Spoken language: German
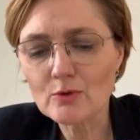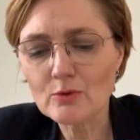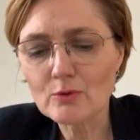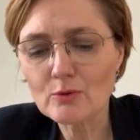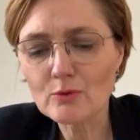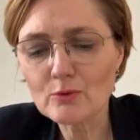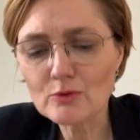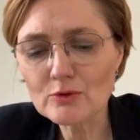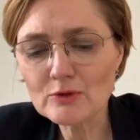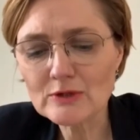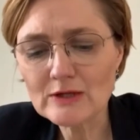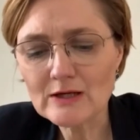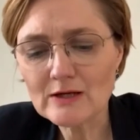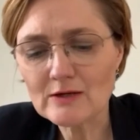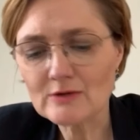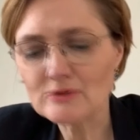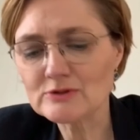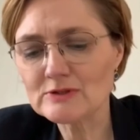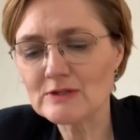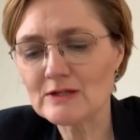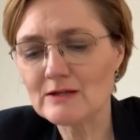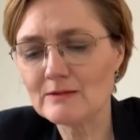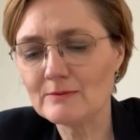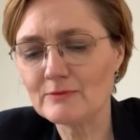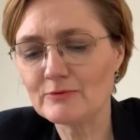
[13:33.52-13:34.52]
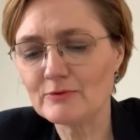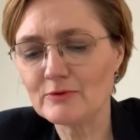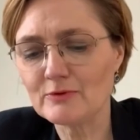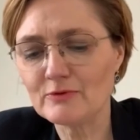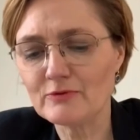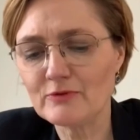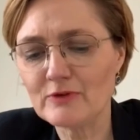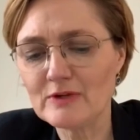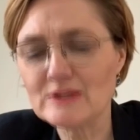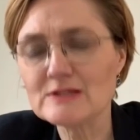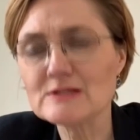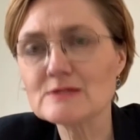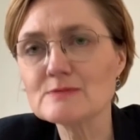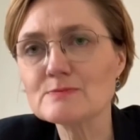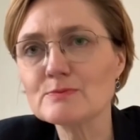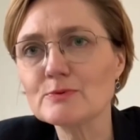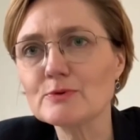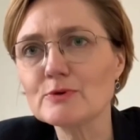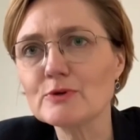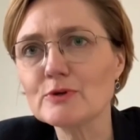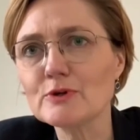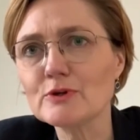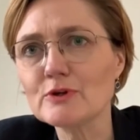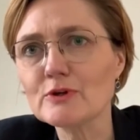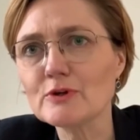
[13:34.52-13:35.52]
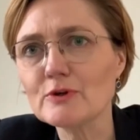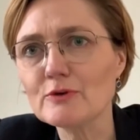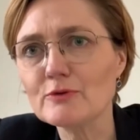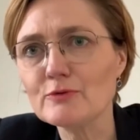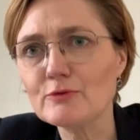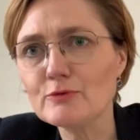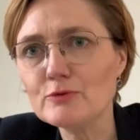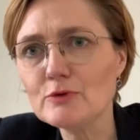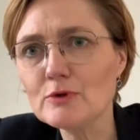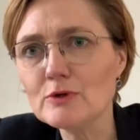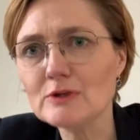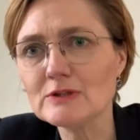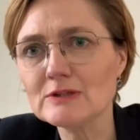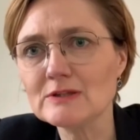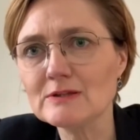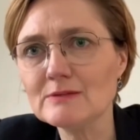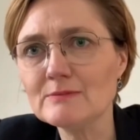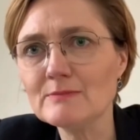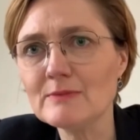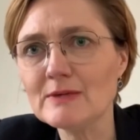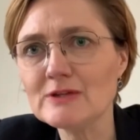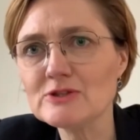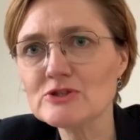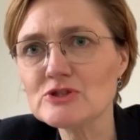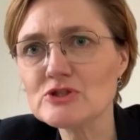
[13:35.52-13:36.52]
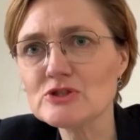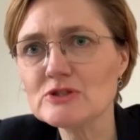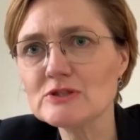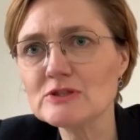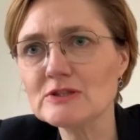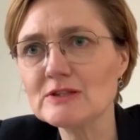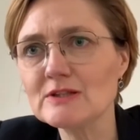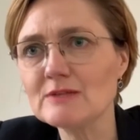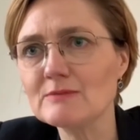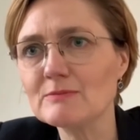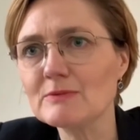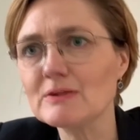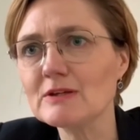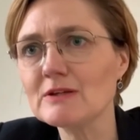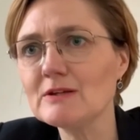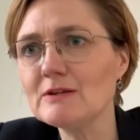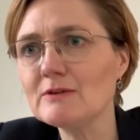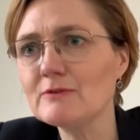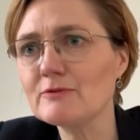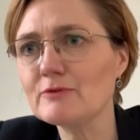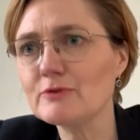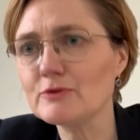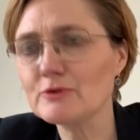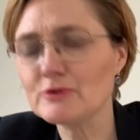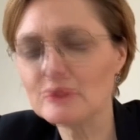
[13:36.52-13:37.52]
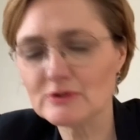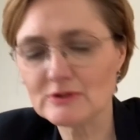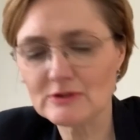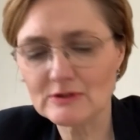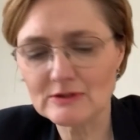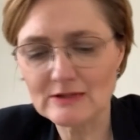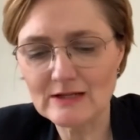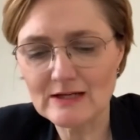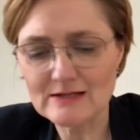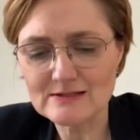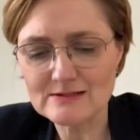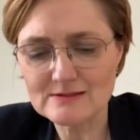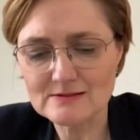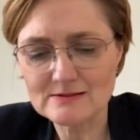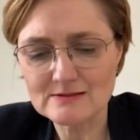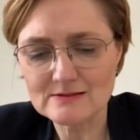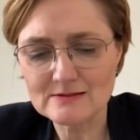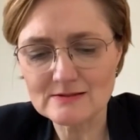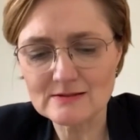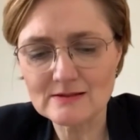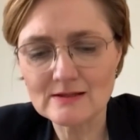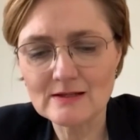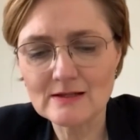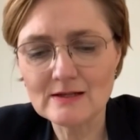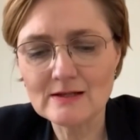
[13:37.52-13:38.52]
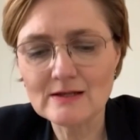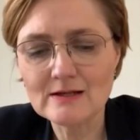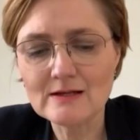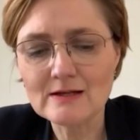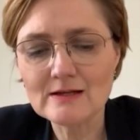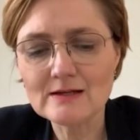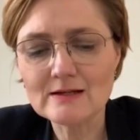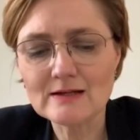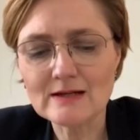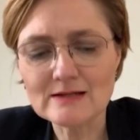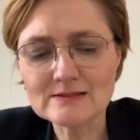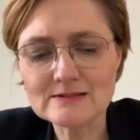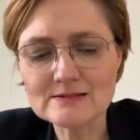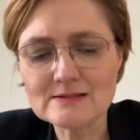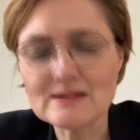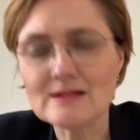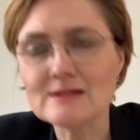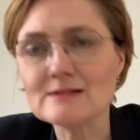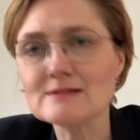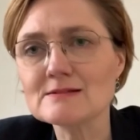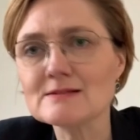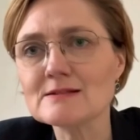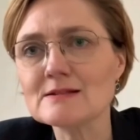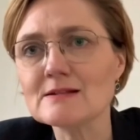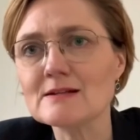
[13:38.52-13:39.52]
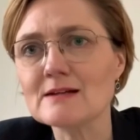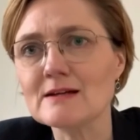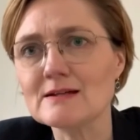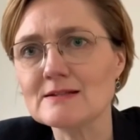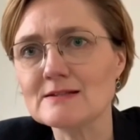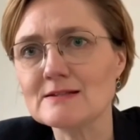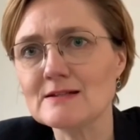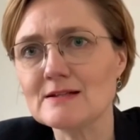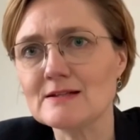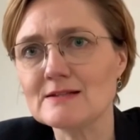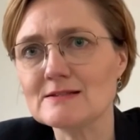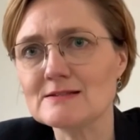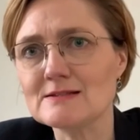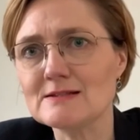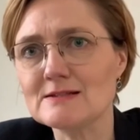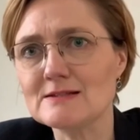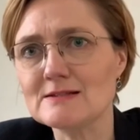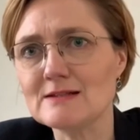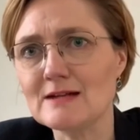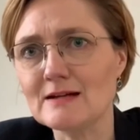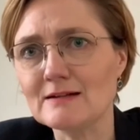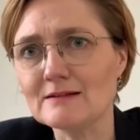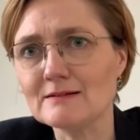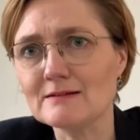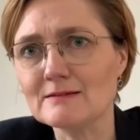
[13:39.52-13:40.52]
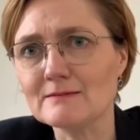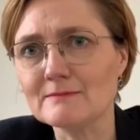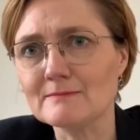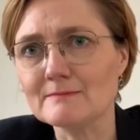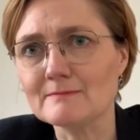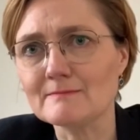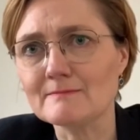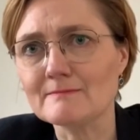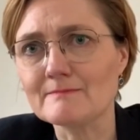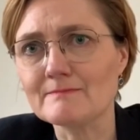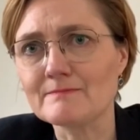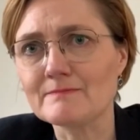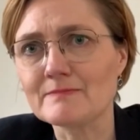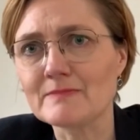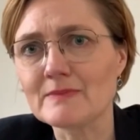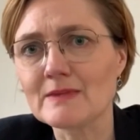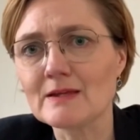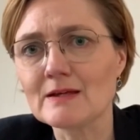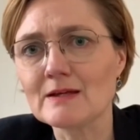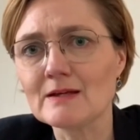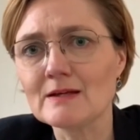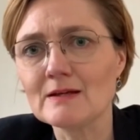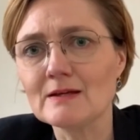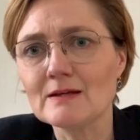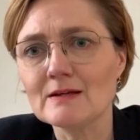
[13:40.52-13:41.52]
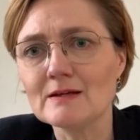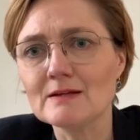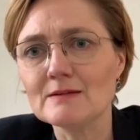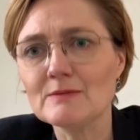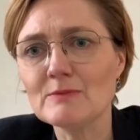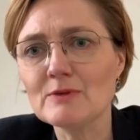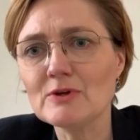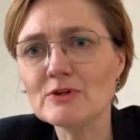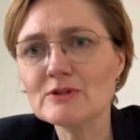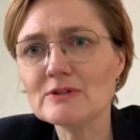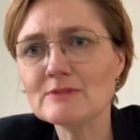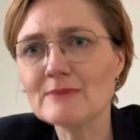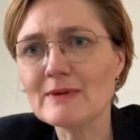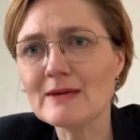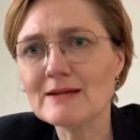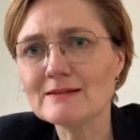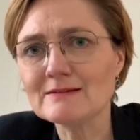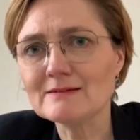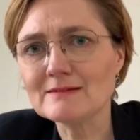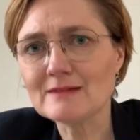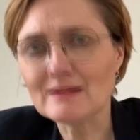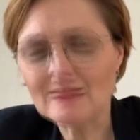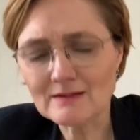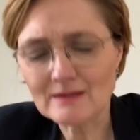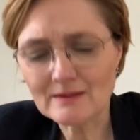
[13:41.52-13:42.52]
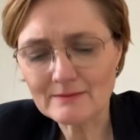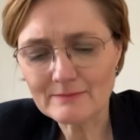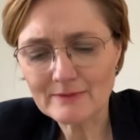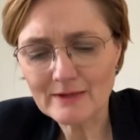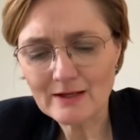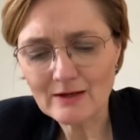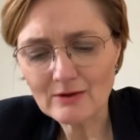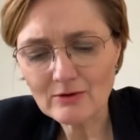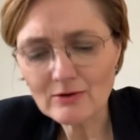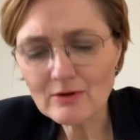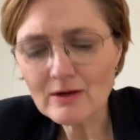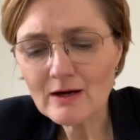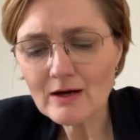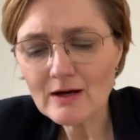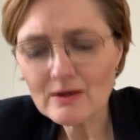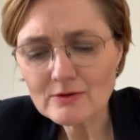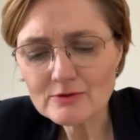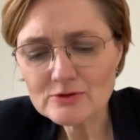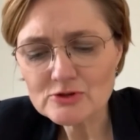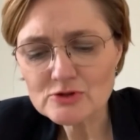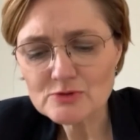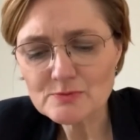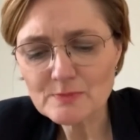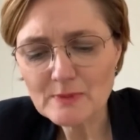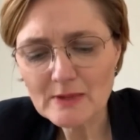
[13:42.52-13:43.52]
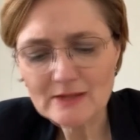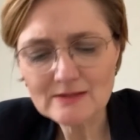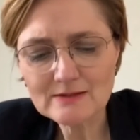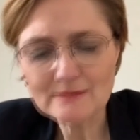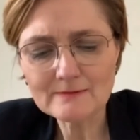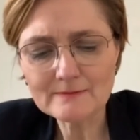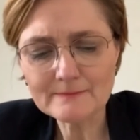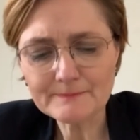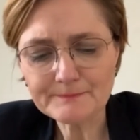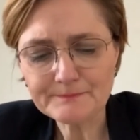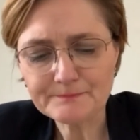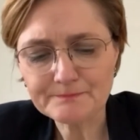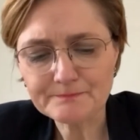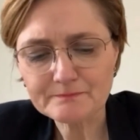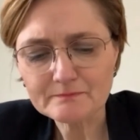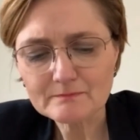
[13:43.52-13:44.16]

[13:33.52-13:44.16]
oder außerhalb von Flensburg für die Menschen, die dem Krieg flüchten, da sind, ganz, ganz recht herzlich danken. Ich möchte meinen Dank aber auch aussprechen